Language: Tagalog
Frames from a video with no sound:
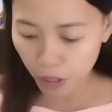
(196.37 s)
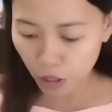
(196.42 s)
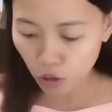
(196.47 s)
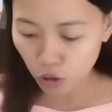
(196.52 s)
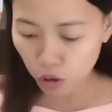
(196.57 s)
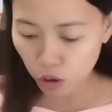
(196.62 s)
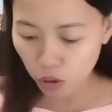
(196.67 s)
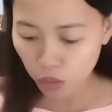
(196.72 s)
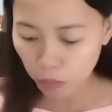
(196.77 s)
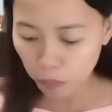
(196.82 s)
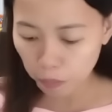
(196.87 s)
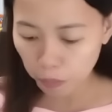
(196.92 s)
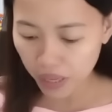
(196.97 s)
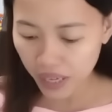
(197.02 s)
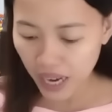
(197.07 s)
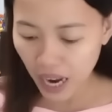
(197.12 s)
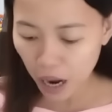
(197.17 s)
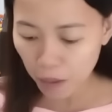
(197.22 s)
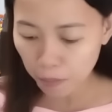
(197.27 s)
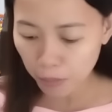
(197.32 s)
Pinu
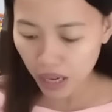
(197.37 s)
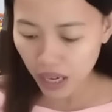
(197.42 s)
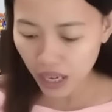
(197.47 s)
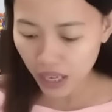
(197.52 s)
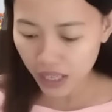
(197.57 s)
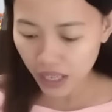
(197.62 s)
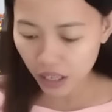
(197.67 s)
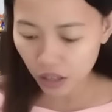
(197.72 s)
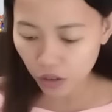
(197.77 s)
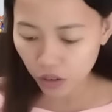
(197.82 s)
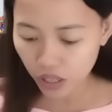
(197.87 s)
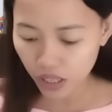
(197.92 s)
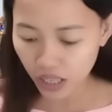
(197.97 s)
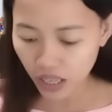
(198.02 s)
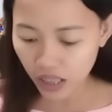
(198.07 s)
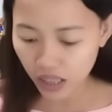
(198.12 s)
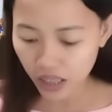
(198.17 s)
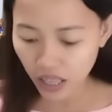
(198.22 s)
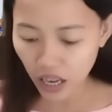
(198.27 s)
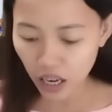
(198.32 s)
Pinamalayan
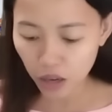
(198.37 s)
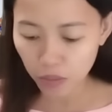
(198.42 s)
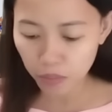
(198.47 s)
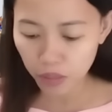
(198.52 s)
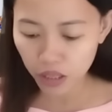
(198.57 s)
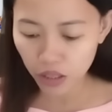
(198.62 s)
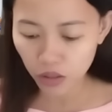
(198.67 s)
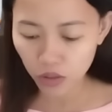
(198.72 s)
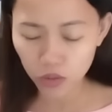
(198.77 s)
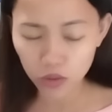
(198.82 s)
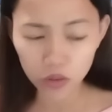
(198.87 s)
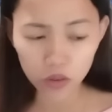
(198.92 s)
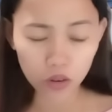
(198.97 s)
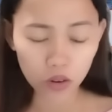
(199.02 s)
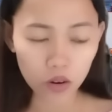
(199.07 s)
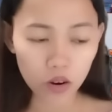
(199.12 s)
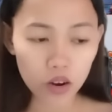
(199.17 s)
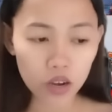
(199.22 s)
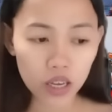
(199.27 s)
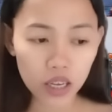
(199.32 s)
Oriental
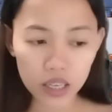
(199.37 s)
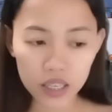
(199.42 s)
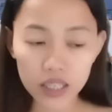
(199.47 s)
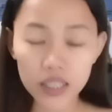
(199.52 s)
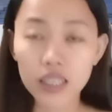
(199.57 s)
Mindoro.